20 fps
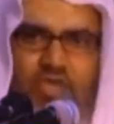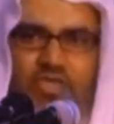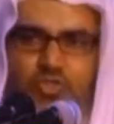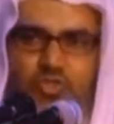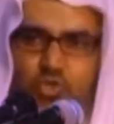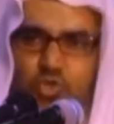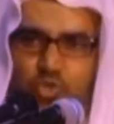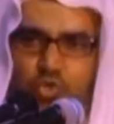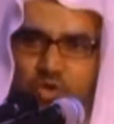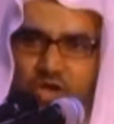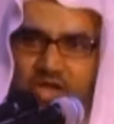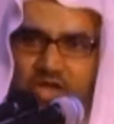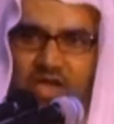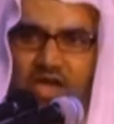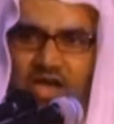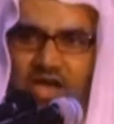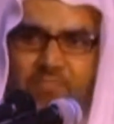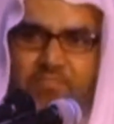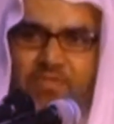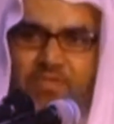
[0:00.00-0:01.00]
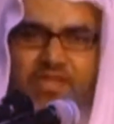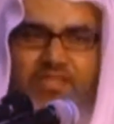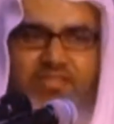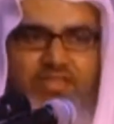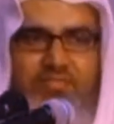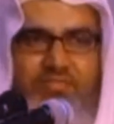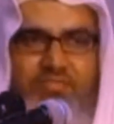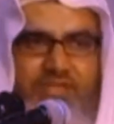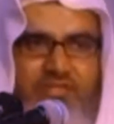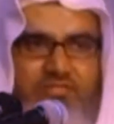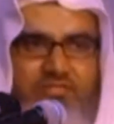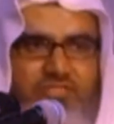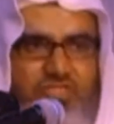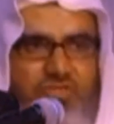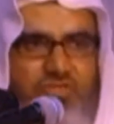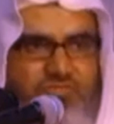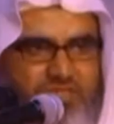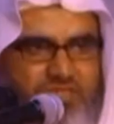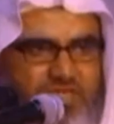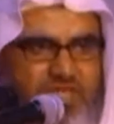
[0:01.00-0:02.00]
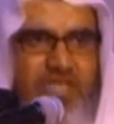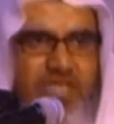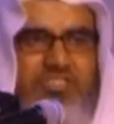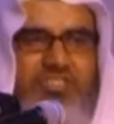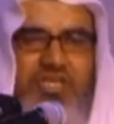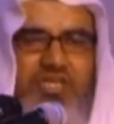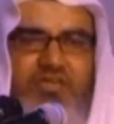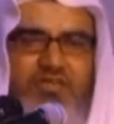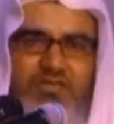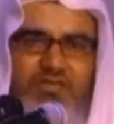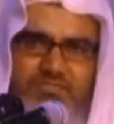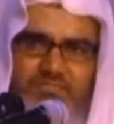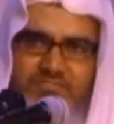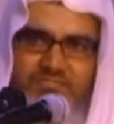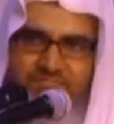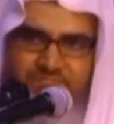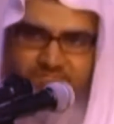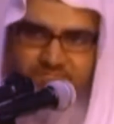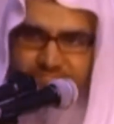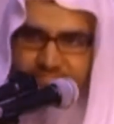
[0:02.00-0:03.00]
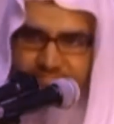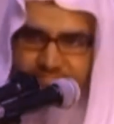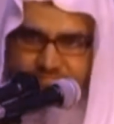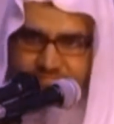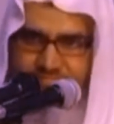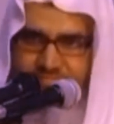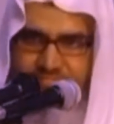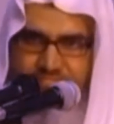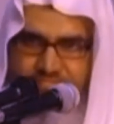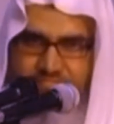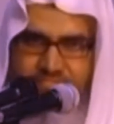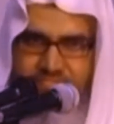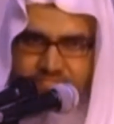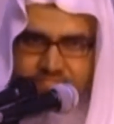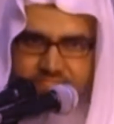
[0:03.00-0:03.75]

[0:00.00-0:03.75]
चाहता था कि यह शख्स है कौन जिसकी तरफ लोग जाते हैं